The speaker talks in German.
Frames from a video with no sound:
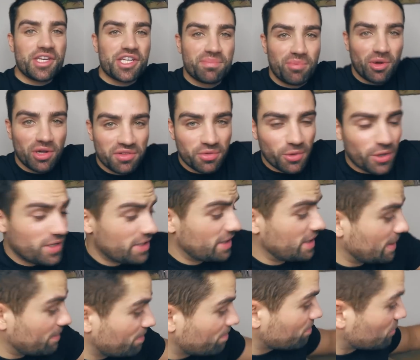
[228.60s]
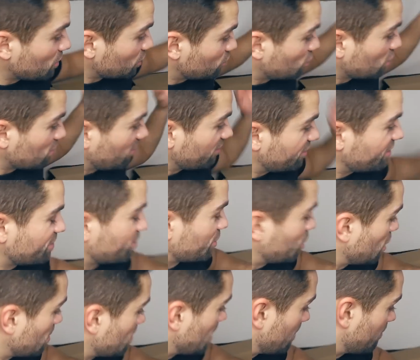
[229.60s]
Sportsfreunde, ähm, und gucken, was ich
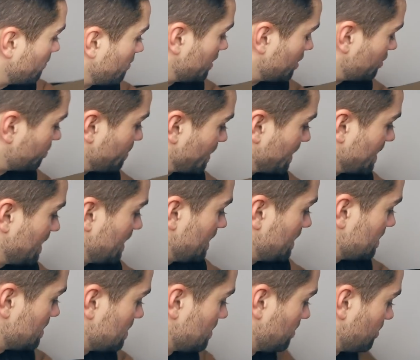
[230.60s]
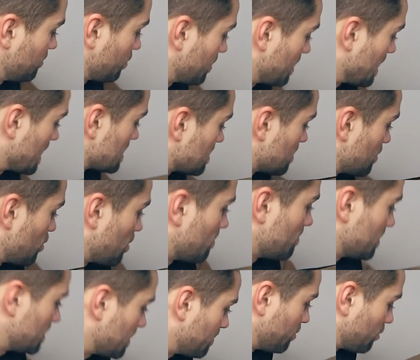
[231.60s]
bekommen habe. Ein fettes Paket ist heute angekommen
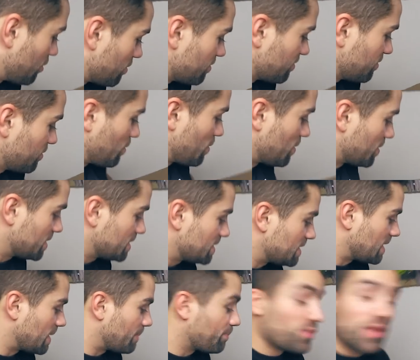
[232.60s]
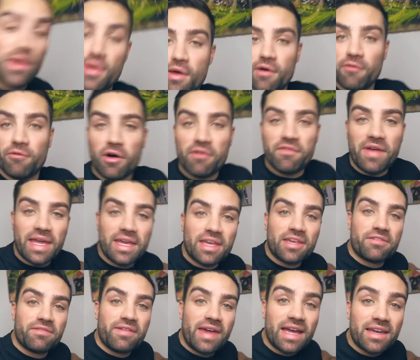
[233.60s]
mit der Post. Und ähm, vorweg,
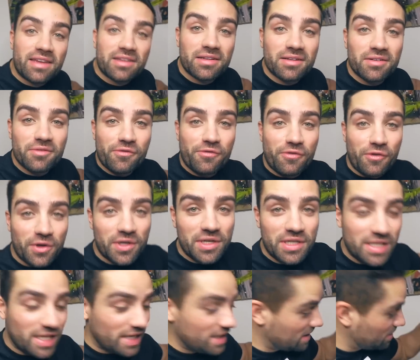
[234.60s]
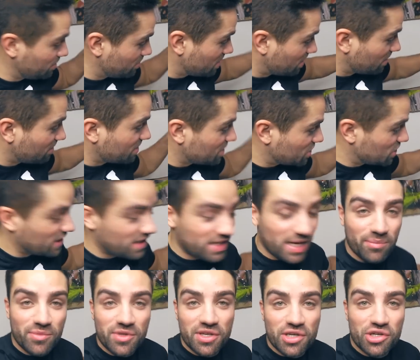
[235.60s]
ich werde von denen, die mir das geschickt
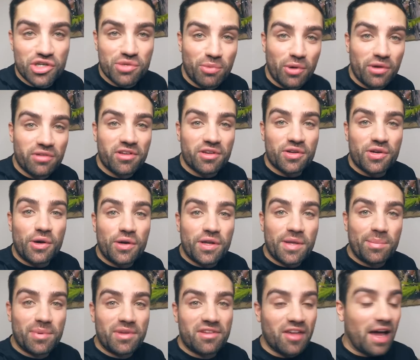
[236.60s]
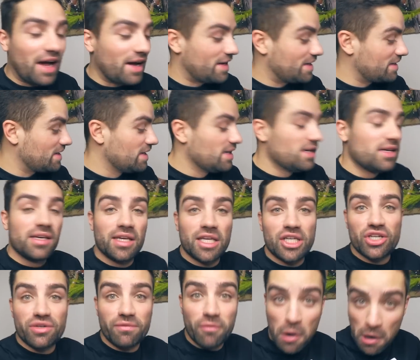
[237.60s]
haben, nicht gesponsert und auch nicht bezahlt. Ich
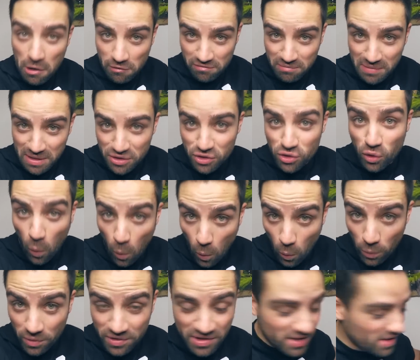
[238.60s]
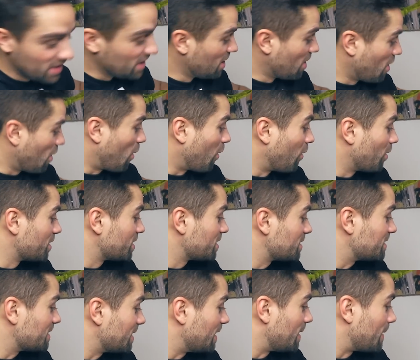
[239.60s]
schwöre auf meinen Tod.
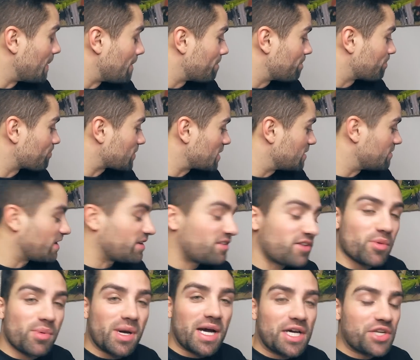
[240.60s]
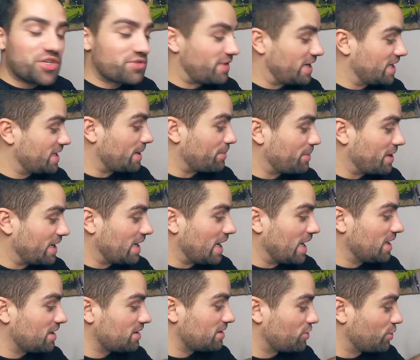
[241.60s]
Und ähm, ich war sehr überrascht, weil ich habe keine
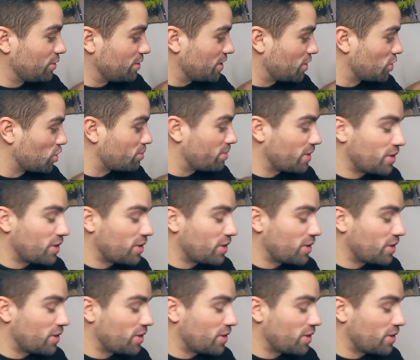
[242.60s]
Ankündigung